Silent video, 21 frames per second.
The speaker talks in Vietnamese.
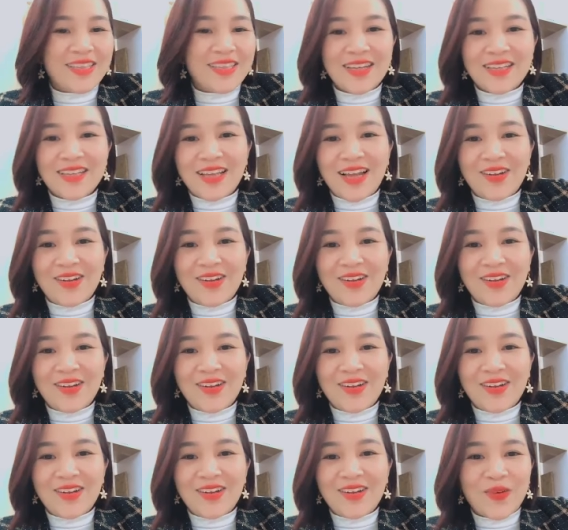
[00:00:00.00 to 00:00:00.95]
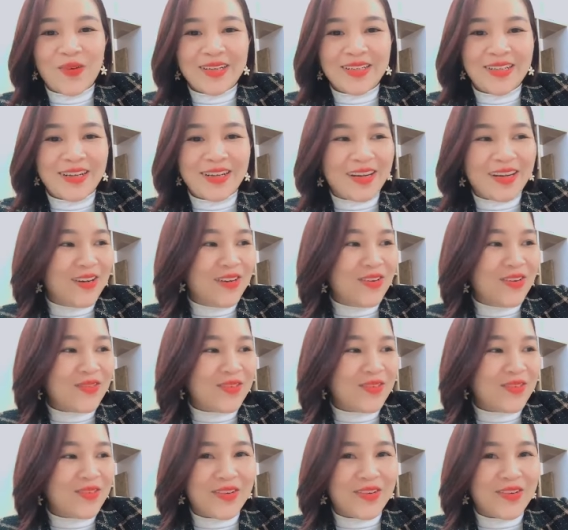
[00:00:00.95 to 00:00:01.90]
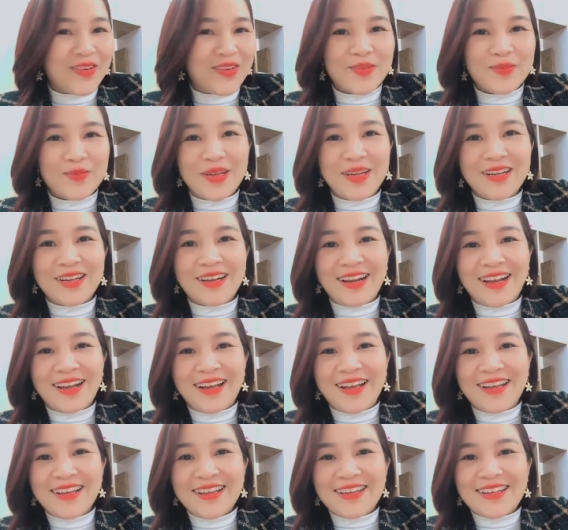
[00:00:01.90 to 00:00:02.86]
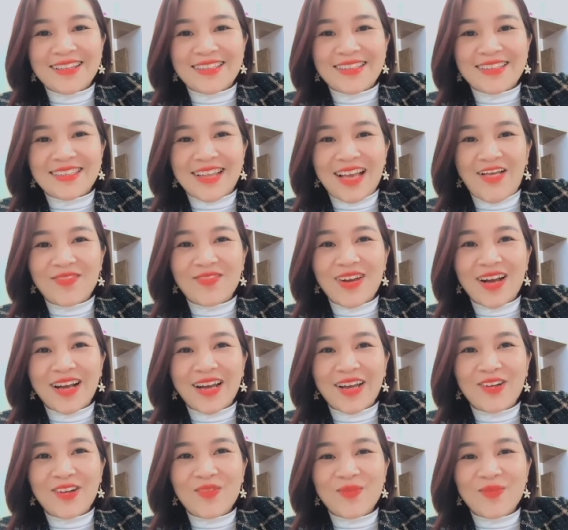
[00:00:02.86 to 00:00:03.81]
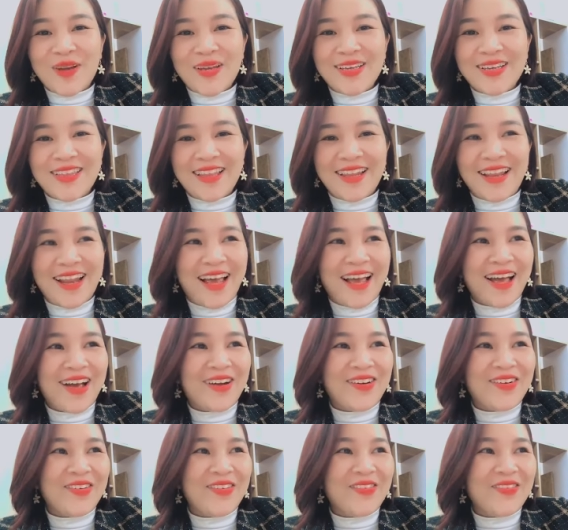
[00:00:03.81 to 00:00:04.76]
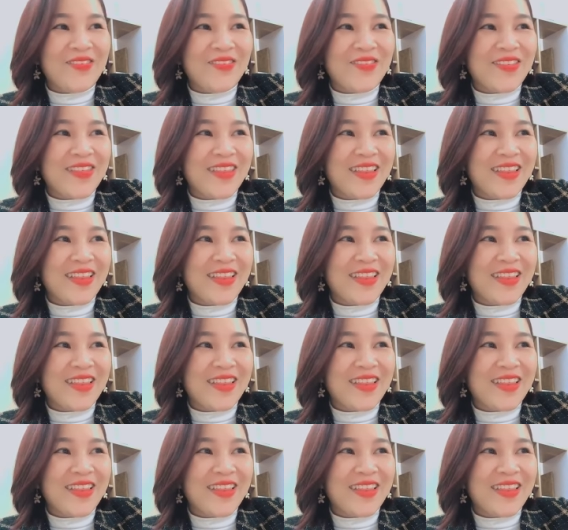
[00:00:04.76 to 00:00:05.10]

tương tác cùng anh được không, để anh biết được là giá vàng ngày hôm nay như thế nào,